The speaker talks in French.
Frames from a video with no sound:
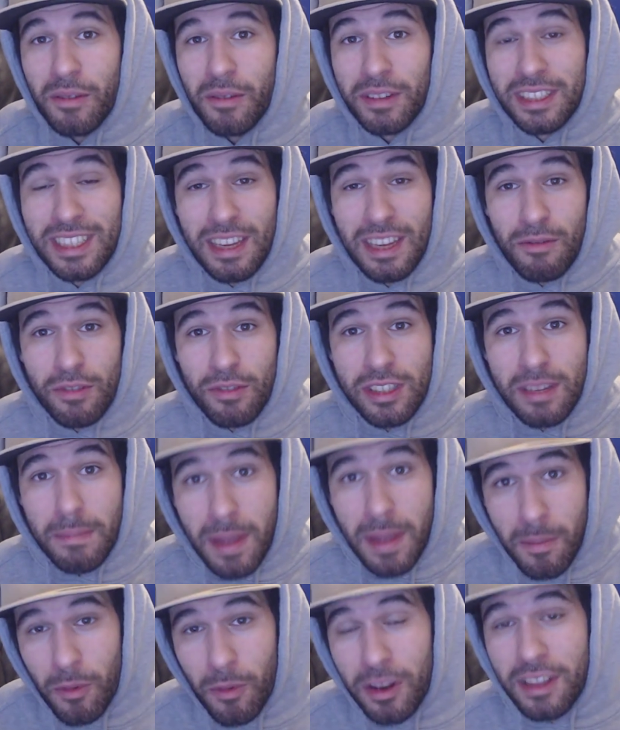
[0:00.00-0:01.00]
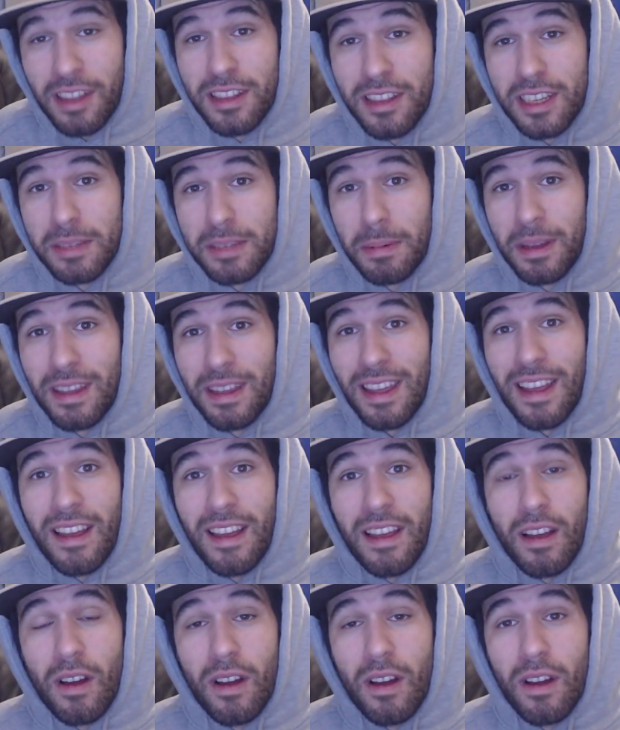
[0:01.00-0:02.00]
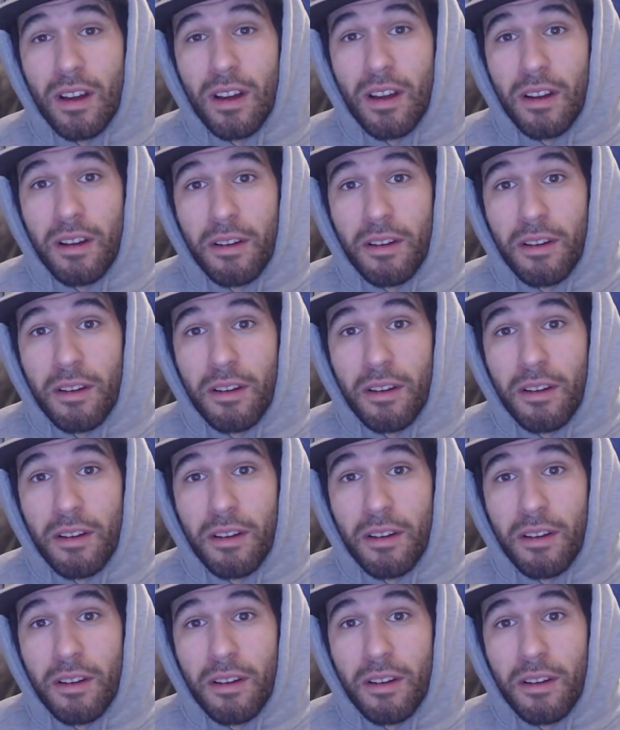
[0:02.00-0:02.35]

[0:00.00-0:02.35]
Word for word: Donc si vous aimez mon état d'esprit euh,